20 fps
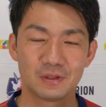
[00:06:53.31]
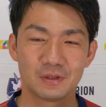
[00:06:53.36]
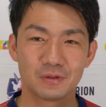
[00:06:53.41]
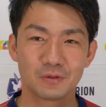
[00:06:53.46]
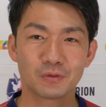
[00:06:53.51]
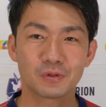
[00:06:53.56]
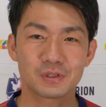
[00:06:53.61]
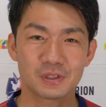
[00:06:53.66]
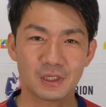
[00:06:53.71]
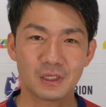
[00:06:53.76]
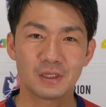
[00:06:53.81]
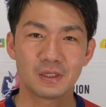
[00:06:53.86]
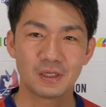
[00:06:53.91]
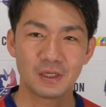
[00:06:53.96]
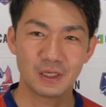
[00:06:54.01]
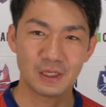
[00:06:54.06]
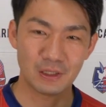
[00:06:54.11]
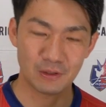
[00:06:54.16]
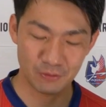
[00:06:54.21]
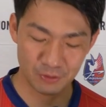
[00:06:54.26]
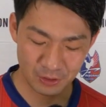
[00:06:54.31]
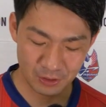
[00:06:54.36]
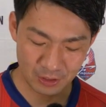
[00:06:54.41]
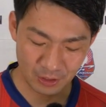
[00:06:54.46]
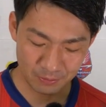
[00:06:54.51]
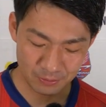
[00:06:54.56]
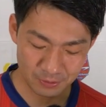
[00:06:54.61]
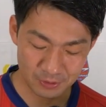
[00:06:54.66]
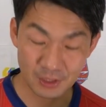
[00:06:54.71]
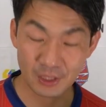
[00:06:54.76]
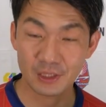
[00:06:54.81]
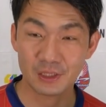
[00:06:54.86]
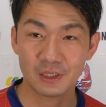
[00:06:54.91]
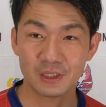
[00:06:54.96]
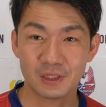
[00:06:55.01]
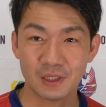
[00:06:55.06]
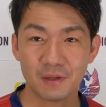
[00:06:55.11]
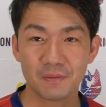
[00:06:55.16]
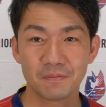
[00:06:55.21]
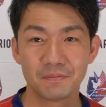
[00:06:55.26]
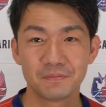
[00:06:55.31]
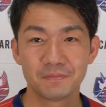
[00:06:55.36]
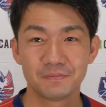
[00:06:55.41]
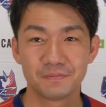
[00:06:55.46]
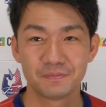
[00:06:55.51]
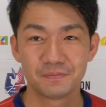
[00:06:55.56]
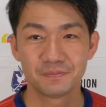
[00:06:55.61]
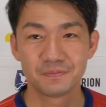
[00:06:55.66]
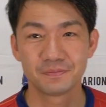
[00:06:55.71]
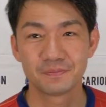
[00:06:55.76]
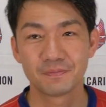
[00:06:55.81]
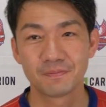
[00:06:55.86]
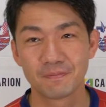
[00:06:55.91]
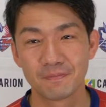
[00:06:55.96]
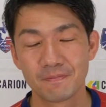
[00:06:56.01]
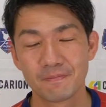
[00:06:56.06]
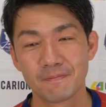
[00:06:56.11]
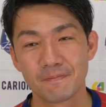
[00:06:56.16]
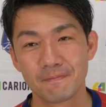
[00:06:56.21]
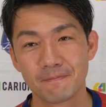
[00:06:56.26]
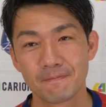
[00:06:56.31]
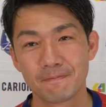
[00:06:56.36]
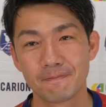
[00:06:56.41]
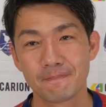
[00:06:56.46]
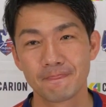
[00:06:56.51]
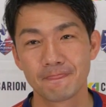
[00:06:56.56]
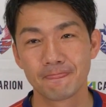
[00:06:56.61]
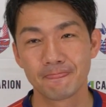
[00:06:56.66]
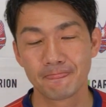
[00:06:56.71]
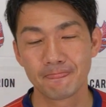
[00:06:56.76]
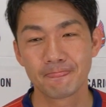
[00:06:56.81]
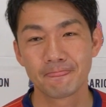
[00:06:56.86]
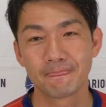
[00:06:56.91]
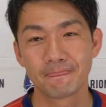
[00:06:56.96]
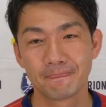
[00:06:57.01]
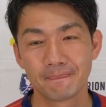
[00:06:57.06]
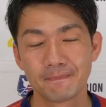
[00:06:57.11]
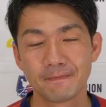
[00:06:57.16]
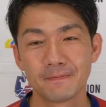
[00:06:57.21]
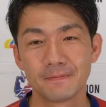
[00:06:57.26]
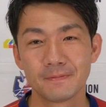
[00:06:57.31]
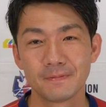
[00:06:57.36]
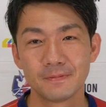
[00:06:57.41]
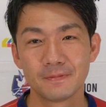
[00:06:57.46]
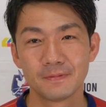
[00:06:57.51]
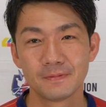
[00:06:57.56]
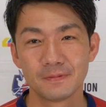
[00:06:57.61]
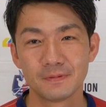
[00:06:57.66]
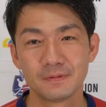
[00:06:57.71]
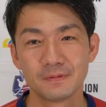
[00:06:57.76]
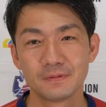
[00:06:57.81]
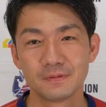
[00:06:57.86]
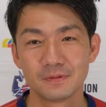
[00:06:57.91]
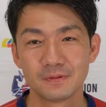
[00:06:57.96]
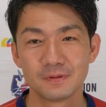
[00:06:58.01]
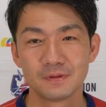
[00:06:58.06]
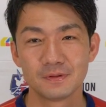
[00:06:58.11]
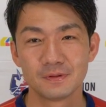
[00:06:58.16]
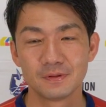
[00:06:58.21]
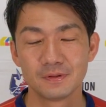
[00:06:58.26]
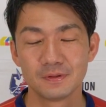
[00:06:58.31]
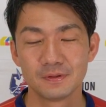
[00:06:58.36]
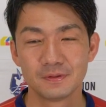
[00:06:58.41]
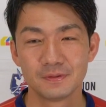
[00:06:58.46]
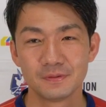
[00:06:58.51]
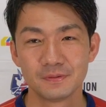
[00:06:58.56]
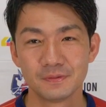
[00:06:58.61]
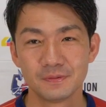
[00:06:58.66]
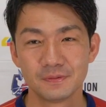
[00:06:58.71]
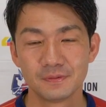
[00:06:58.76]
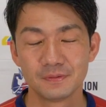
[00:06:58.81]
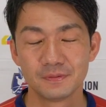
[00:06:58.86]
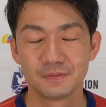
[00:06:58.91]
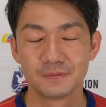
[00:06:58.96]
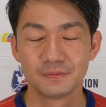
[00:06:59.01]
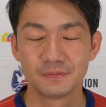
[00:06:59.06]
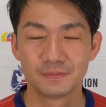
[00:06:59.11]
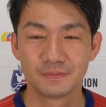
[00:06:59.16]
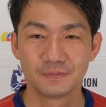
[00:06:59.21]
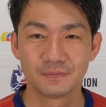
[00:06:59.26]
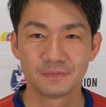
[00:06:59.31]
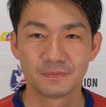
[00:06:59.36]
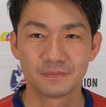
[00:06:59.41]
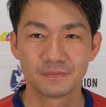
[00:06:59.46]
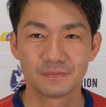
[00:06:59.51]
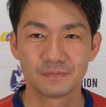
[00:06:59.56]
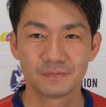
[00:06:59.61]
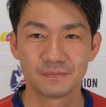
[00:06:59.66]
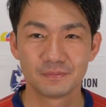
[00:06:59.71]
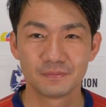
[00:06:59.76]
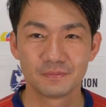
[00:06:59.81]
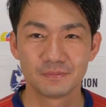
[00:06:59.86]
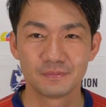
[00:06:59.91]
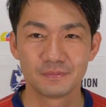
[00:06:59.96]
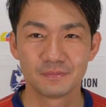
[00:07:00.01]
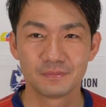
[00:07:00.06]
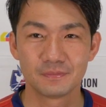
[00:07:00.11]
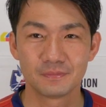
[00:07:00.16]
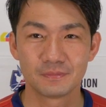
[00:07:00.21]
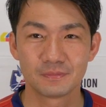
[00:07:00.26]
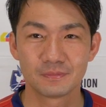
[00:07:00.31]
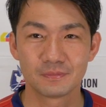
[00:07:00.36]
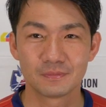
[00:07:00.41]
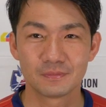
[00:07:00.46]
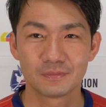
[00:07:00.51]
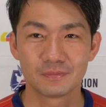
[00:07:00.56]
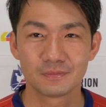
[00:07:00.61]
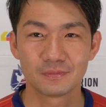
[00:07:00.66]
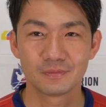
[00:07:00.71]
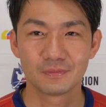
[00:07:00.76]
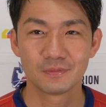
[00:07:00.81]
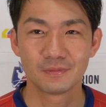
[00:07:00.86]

どうですかあのインタビューされてきてやっぱりあのー、ずっと点を取れてなくてみたいなこと